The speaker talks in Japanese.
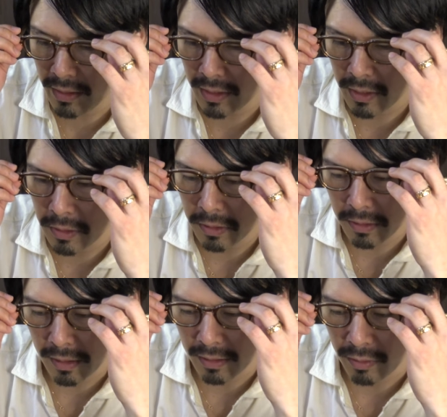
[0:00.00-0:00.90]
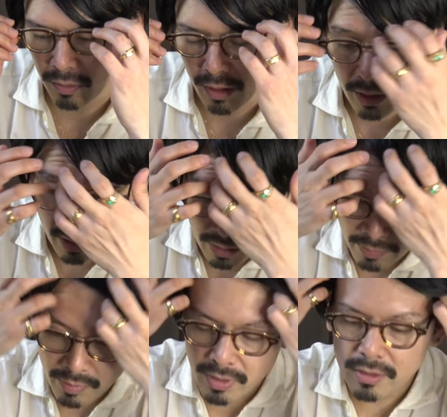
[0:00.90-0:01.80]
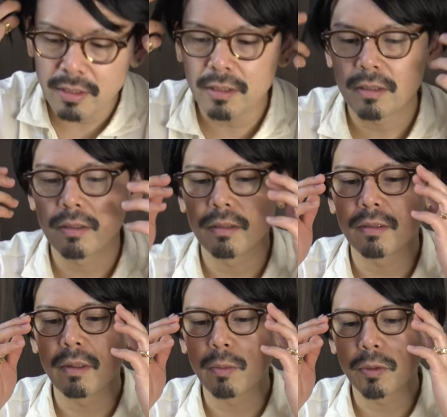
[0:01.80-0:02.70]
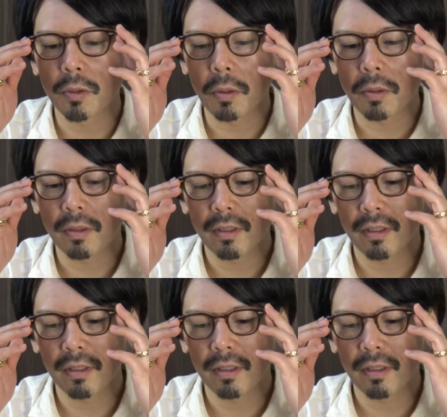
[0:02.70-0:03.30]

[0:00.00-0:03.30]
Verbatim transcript: スチックなんですよねでプラスチックはもちろん